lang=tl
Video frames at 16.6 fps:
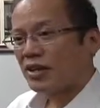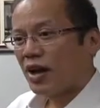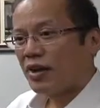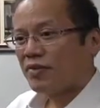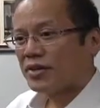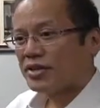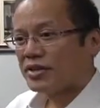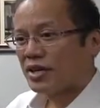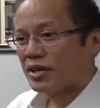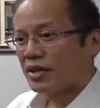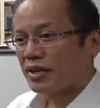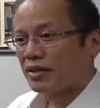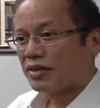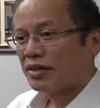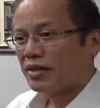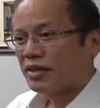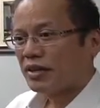I haven't seen it.
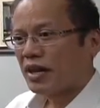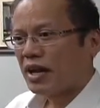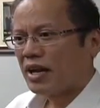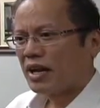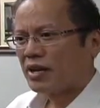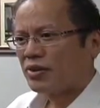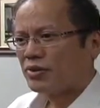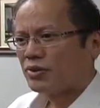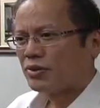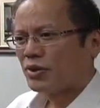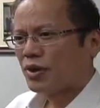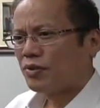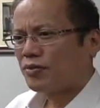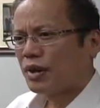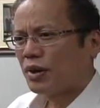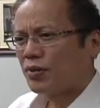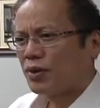And I don't know
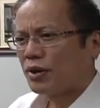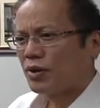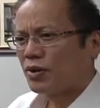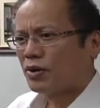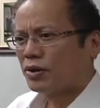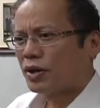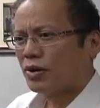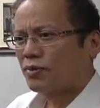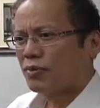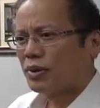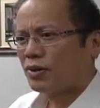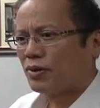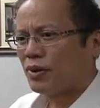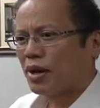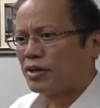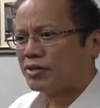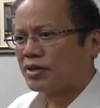if they will order me
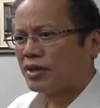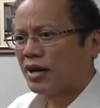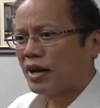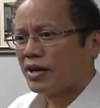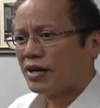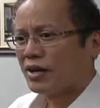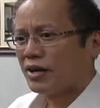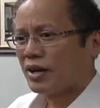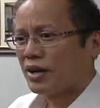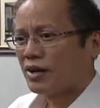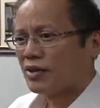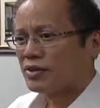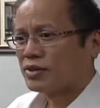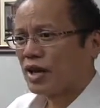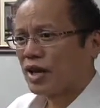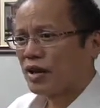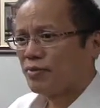to answer anything
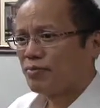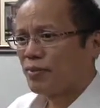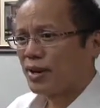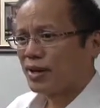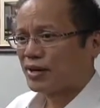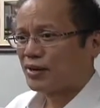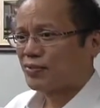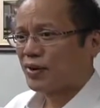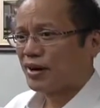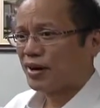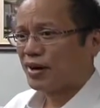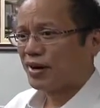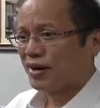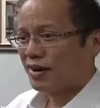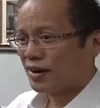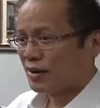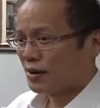because I am part of
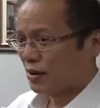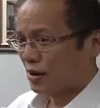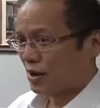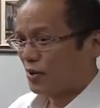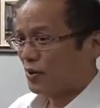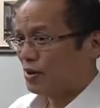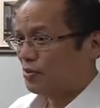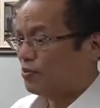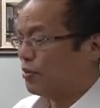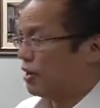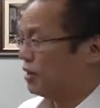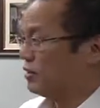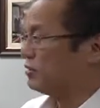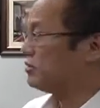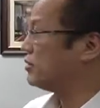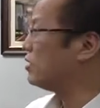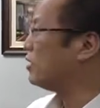a co-equal
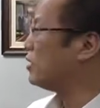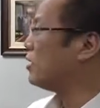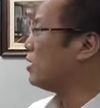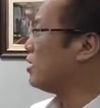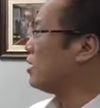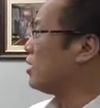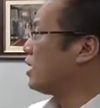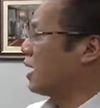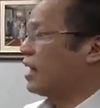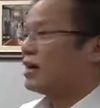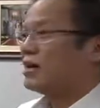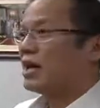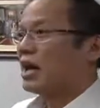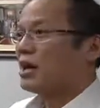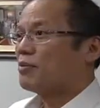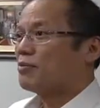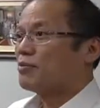branch and
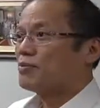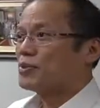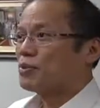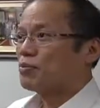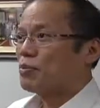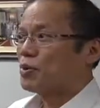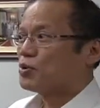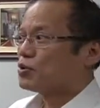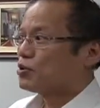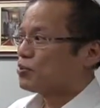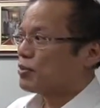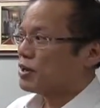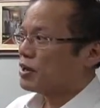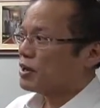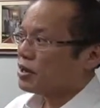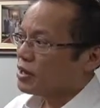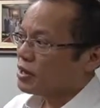I am supposed to
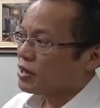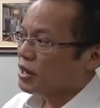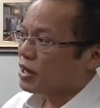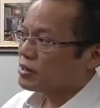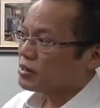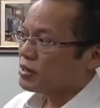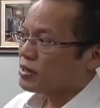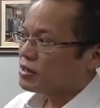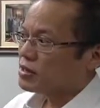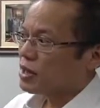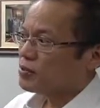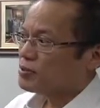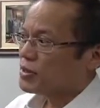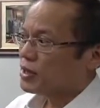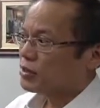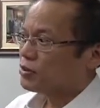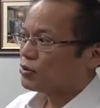be not
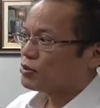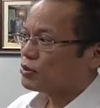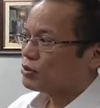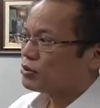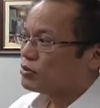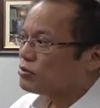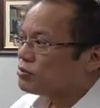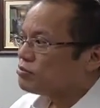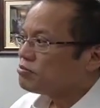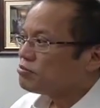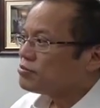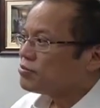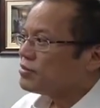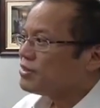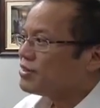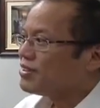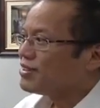subject to suit
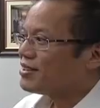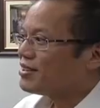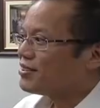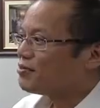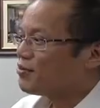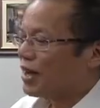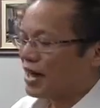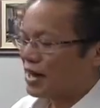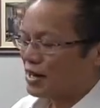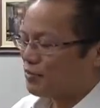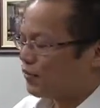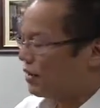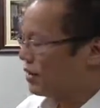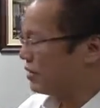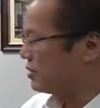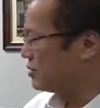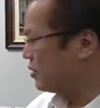yes. by
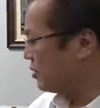anybody.